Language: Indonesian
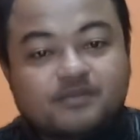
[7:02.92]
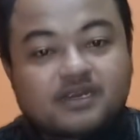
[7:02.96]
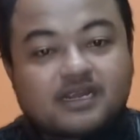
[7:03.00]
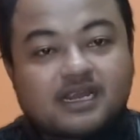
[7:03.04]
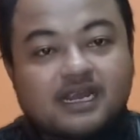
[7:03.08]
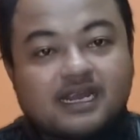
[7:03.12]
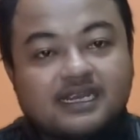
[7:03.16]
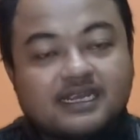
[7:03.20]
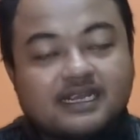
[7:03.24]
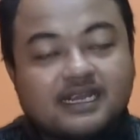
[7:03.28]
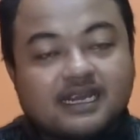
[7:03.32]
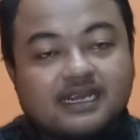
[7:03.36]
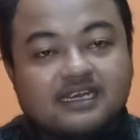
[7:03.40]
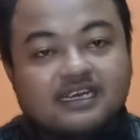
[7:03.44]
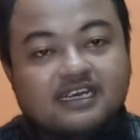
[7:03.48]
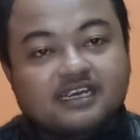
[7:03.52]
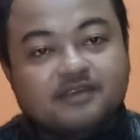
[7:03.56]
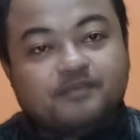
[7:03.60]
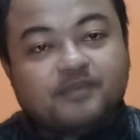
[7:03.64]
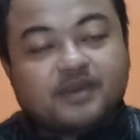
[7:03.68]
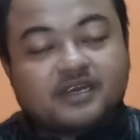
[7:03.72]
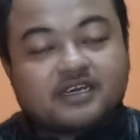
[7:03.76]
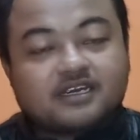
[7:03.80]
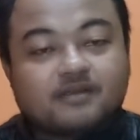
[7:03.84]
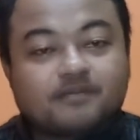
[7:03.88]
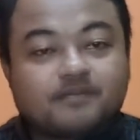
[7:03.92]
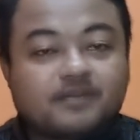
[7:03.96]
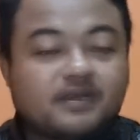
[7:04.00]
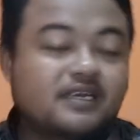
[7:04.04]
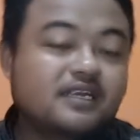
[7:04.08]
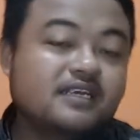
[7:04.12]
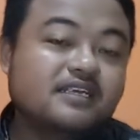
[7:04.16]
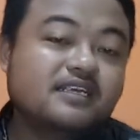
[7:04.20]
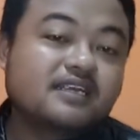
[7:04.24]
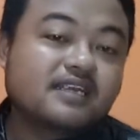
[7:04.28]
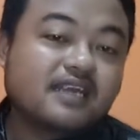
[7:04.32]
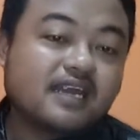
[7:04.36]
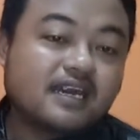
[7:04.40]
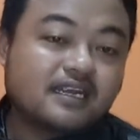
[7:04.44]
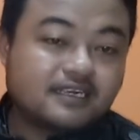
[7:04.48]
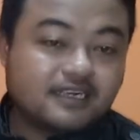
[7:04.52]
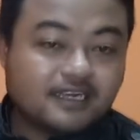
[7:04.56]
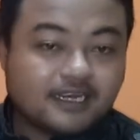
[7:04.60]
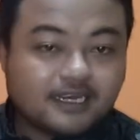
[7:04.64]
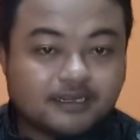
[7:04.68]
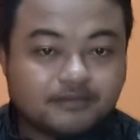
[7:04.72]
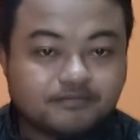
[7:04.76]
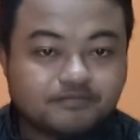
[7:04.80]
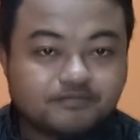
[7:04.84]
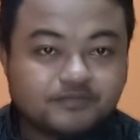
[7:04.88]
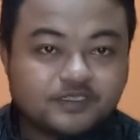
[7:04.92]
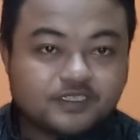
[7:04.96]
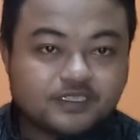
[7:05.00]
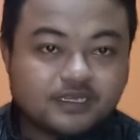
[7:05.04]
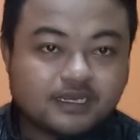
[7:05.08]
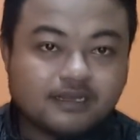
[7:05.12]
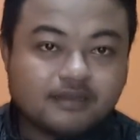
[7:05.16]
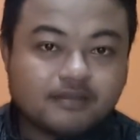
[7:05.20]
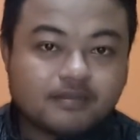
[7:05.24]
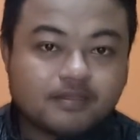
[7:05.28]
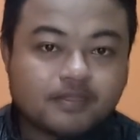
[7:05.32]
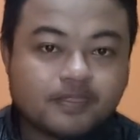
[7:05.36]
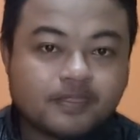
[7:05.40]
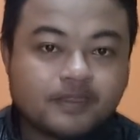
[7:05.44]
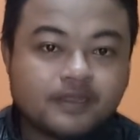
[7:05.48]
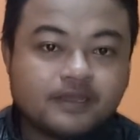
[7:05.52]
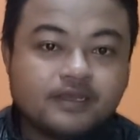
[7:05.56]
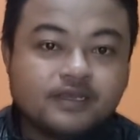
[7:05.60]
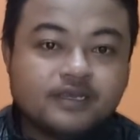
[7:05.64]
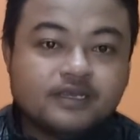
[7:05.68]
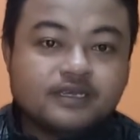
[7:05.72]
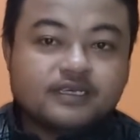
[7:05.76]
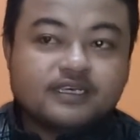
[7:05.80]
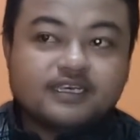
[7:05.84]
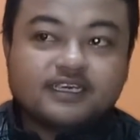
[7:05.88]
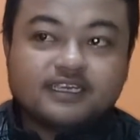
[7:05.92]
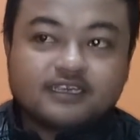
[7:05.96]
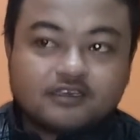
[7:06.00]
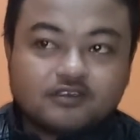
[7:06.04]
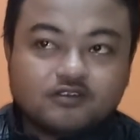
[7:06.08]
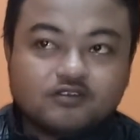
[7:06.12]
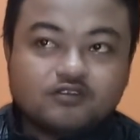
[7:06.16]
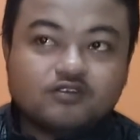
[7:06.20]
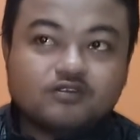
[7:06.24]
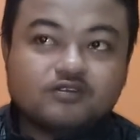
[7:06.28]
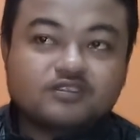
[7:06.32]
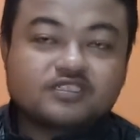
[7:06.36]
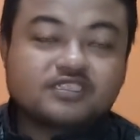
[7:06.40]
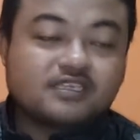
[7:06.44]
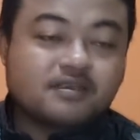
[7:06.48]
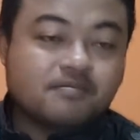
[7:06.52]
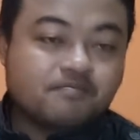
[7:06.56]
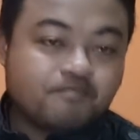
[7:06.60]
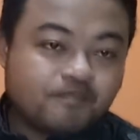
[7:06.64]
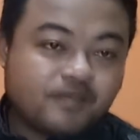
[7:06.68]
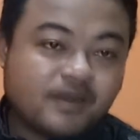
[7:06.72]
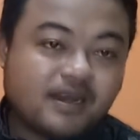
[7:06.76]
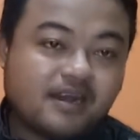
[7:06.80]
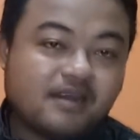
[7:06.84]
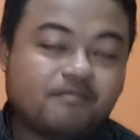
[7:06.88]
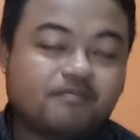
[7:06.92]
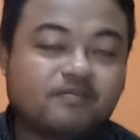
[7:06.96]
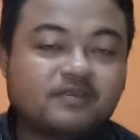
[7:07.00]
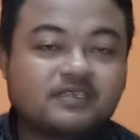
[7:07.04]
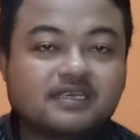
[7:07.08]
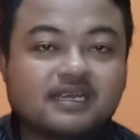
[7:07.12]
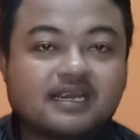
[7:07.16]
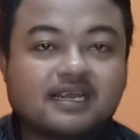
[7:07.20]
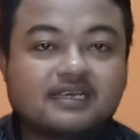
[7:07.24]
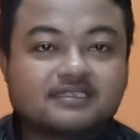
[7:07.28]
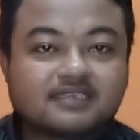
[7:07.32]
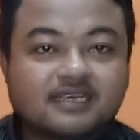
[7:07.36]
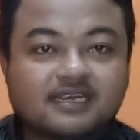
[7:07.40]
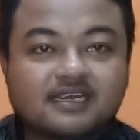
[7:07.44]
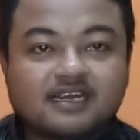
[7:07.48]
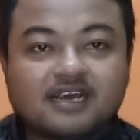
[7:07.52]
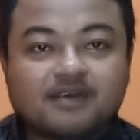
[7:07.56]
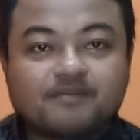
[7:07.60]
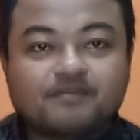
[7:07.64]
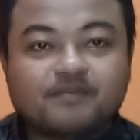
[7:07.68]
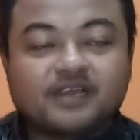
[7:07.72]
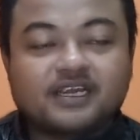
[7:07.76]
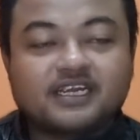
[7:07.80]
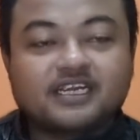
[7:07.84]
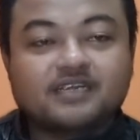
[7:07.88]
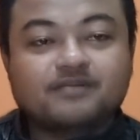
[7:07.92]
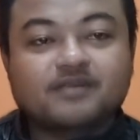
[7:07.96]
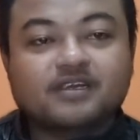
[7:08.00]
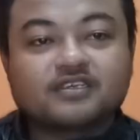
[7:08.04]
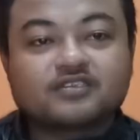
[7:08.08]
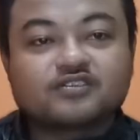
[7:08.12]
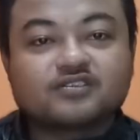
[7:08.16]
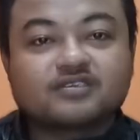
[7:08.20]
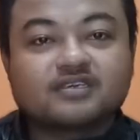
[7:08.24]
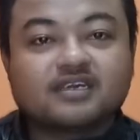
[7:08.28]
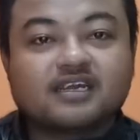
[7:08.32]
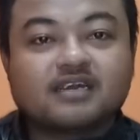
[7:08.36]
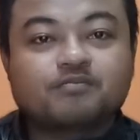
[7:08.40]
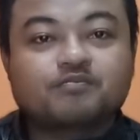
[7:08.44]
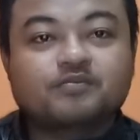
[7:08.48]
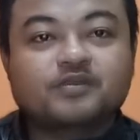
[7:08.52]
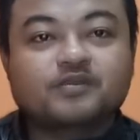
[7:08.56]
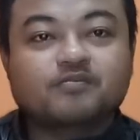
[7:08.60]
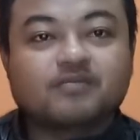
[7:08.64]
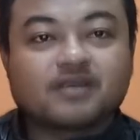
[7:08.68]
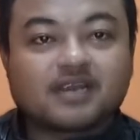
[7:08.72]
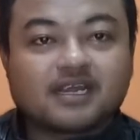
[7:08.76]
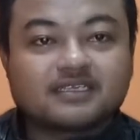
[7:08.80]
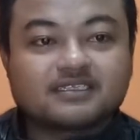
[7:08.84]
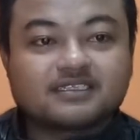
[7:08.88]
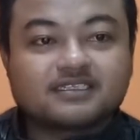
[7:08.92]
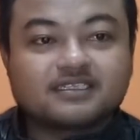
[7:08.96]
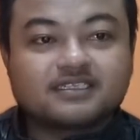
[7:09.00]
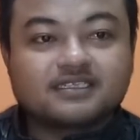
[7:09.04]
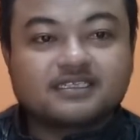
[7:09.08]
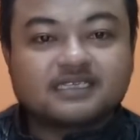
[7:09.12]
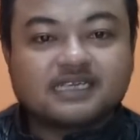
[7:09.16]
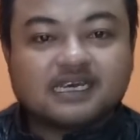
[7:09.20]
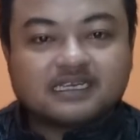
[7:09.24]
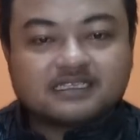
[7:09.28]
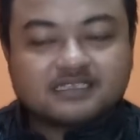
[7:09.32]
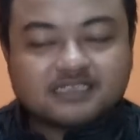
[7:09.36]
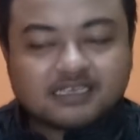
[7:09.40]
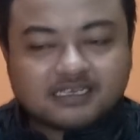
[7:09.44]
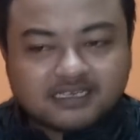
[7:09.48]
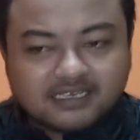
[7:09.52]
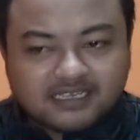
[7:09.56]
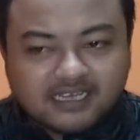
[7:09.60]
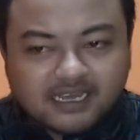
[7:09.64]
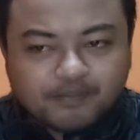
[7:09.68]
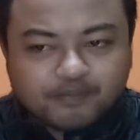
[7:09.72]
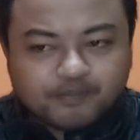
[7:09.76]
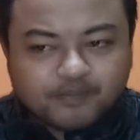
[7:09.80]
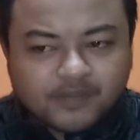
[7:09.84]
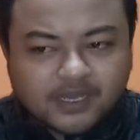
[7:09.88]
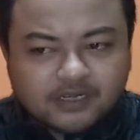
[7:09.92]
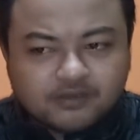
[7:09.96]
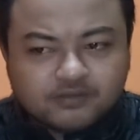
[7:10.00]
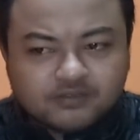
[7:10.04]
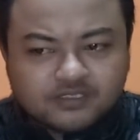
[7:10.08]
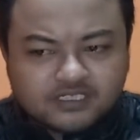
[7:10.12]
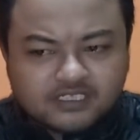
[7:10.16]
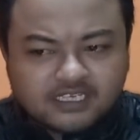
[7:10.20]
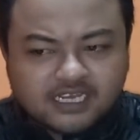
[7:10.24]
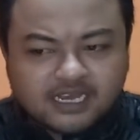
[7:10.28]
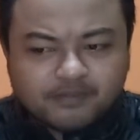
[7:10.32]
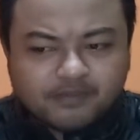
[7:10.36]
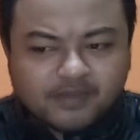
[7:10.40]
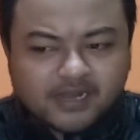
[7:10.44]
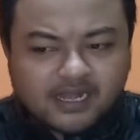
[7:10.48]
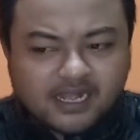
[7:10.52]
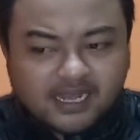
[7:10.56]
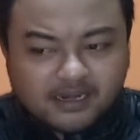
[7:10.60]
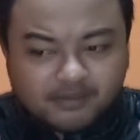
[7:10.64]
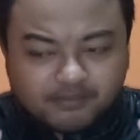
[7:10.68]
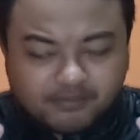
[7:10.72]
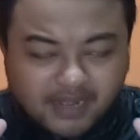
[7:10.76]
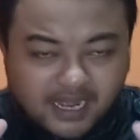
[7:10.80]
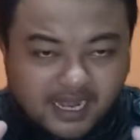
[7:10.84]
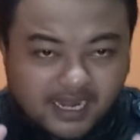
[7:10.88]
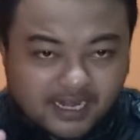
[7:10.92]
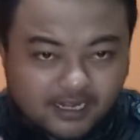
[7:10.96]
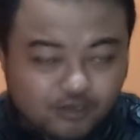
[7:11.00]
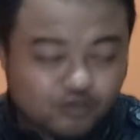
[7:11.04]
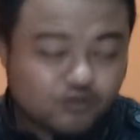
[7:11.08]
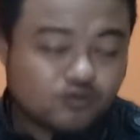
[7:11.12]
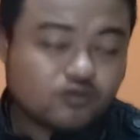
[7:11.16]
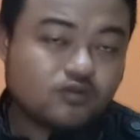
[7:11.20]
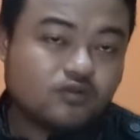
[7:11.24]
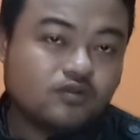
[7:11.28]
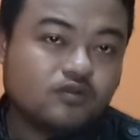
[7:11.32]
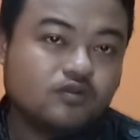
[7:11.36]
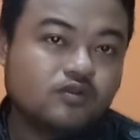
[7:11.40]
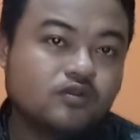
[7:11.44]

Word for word: berkali-kali lipat kepada diri Anda ya Itu simple penjelasan apa yang dimaksud dengan vibrasi Dan setiap manusia bahkan makhluk